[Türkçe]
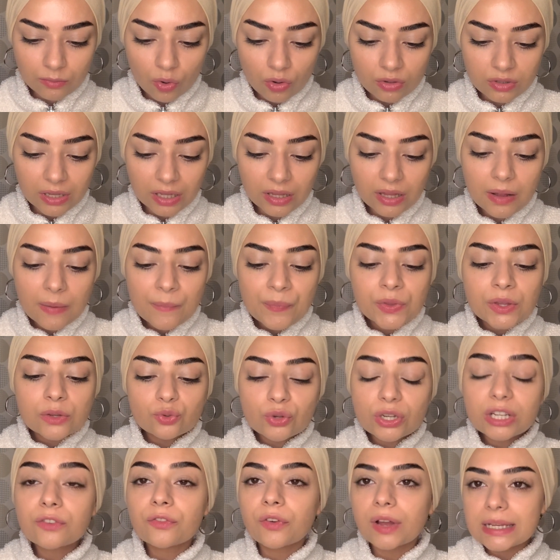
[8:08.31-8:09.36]
O yüzden
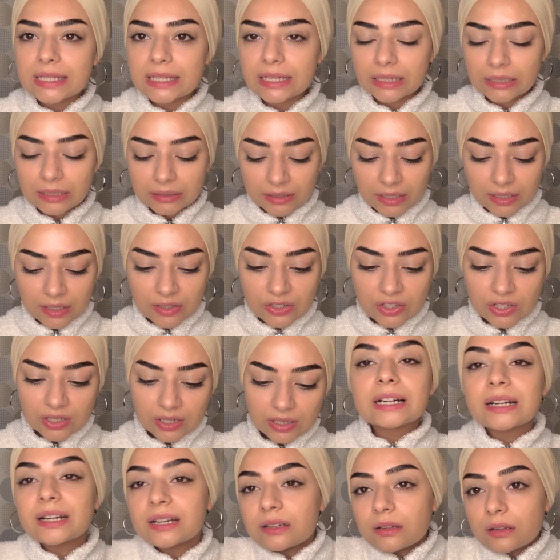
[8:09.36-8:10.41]
sürekli valize girdikleri için
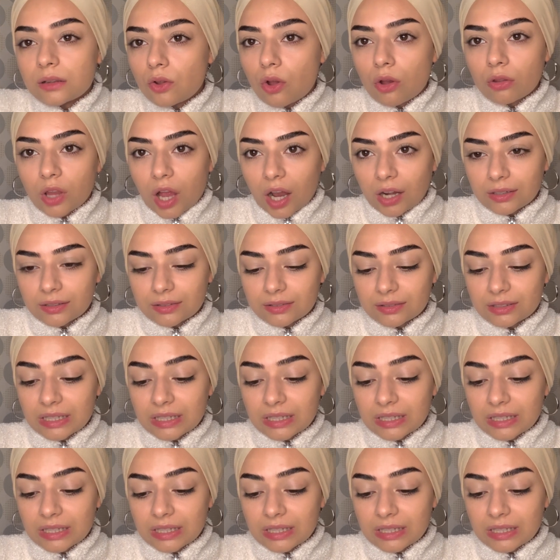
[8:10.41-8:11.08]
kırılıyorlar.